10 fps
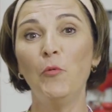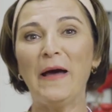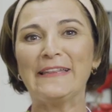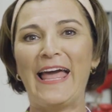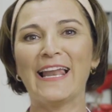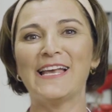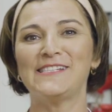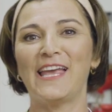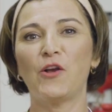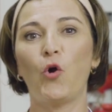Uma
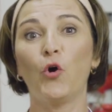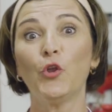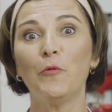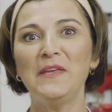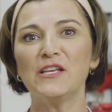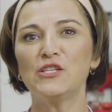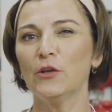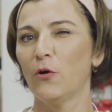delas é a economia de